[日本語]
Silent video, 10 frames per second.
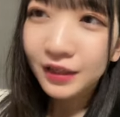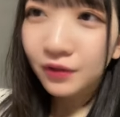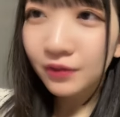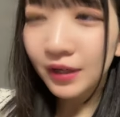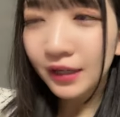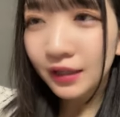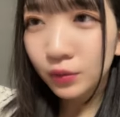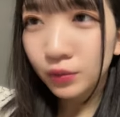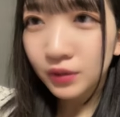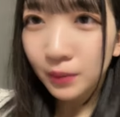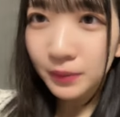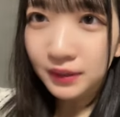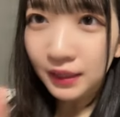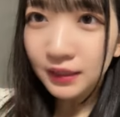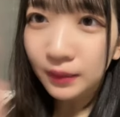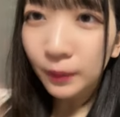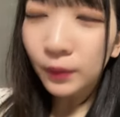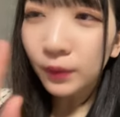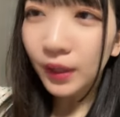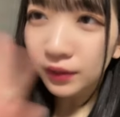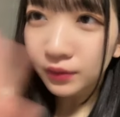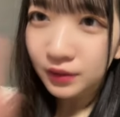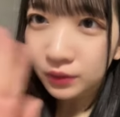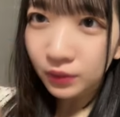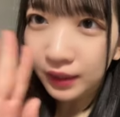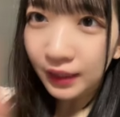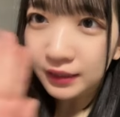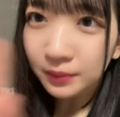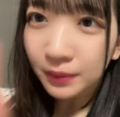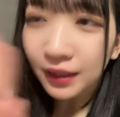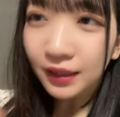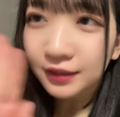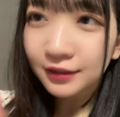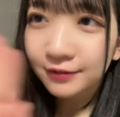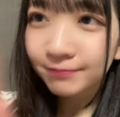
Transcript: 今日はありがとうございました明日も公演よろしくお願いします